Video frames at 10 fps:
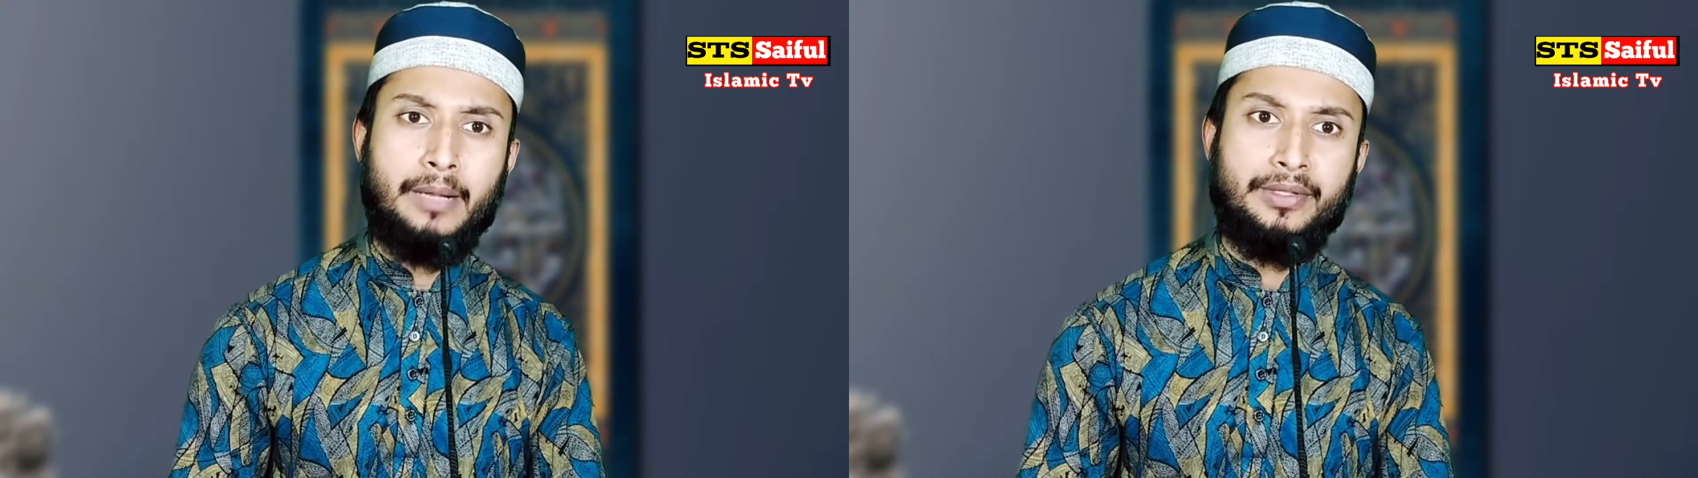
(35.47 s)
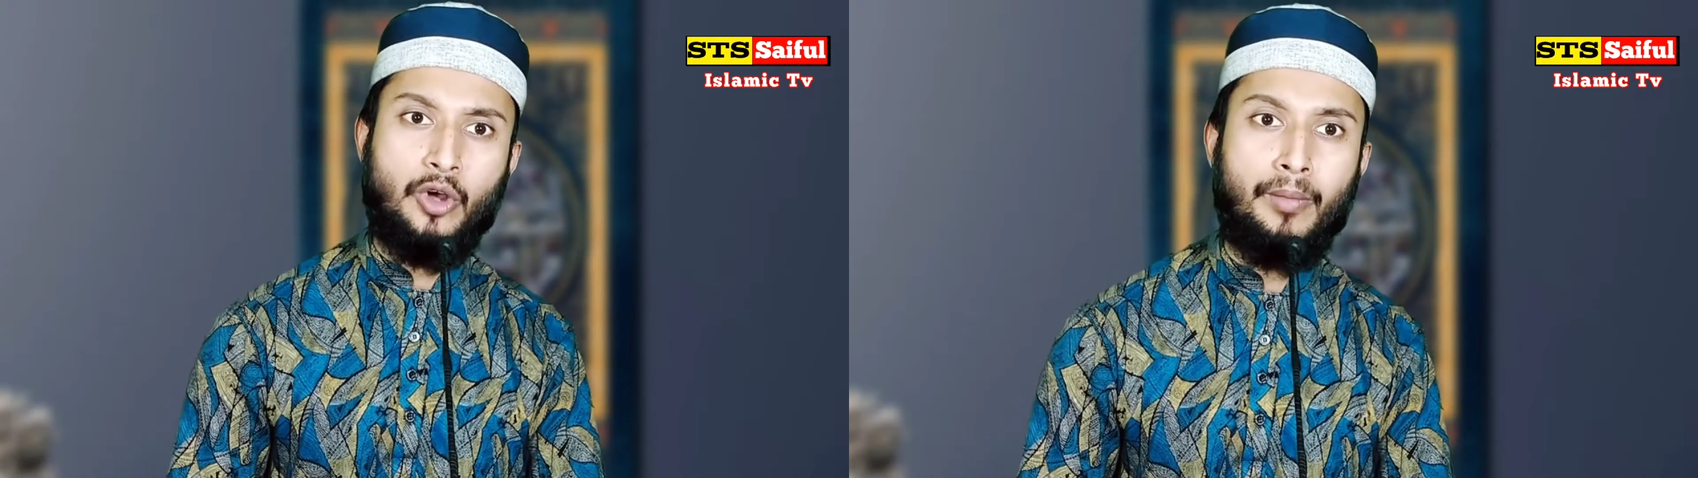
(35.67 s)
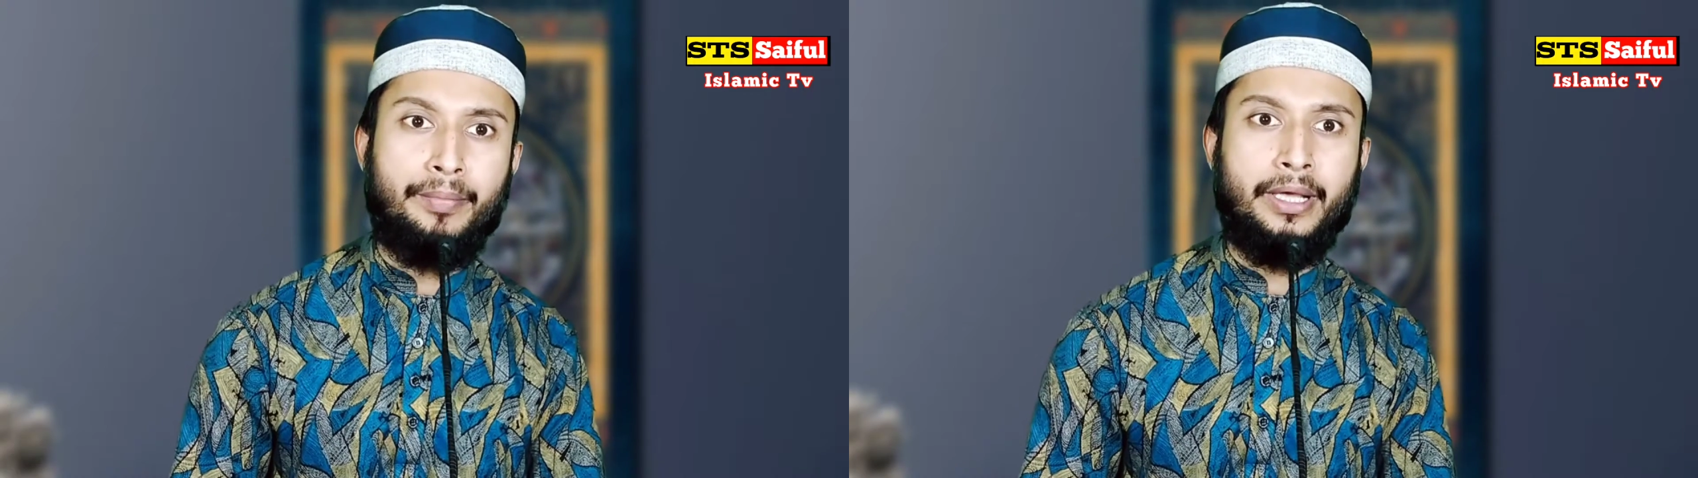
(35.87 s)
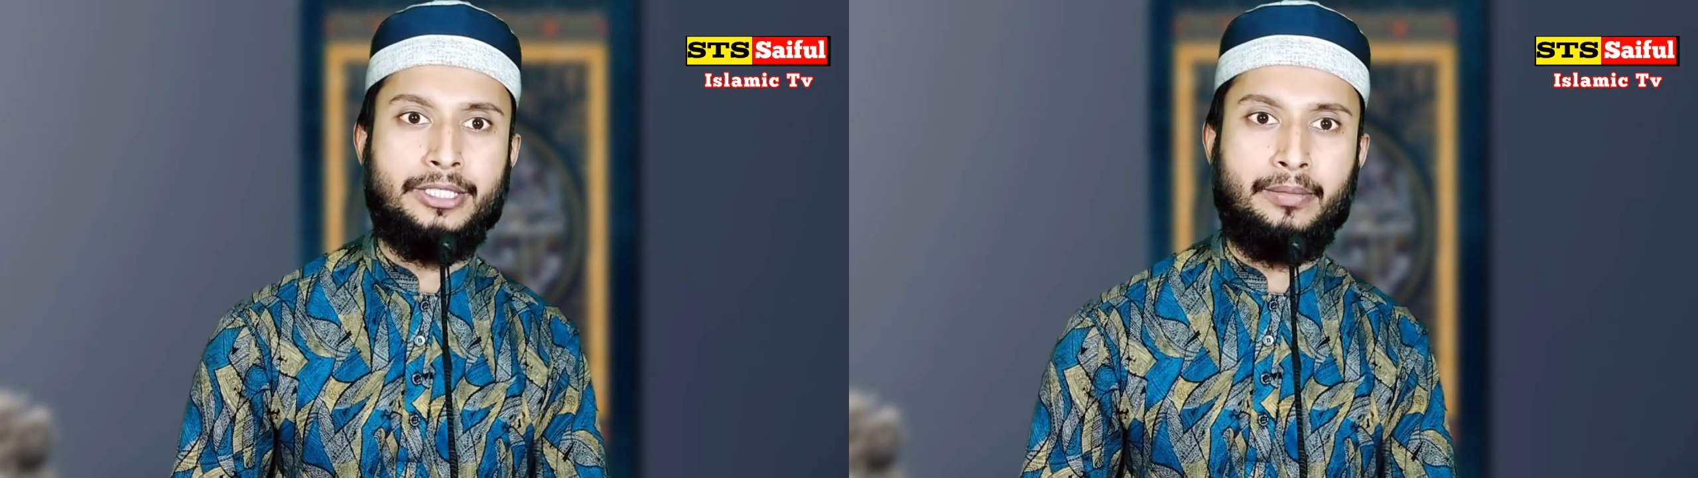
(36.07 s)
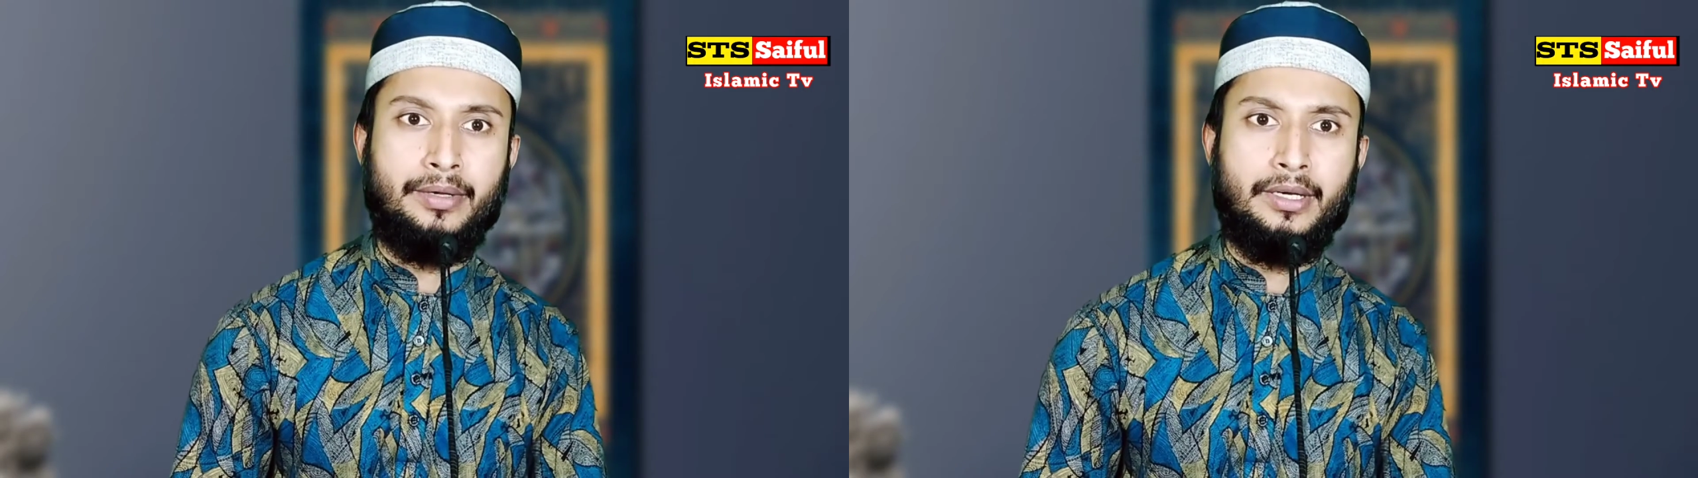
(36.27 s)
আপনি ক্ষমা পেয়ে
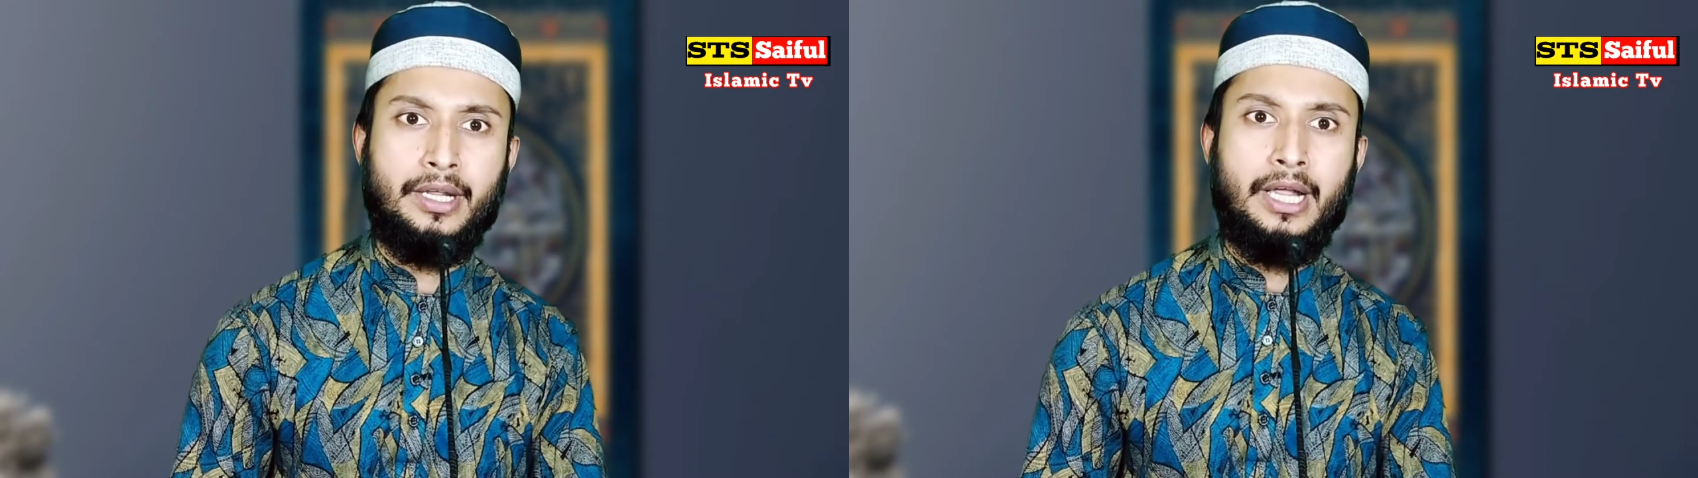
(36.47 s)
যাবেন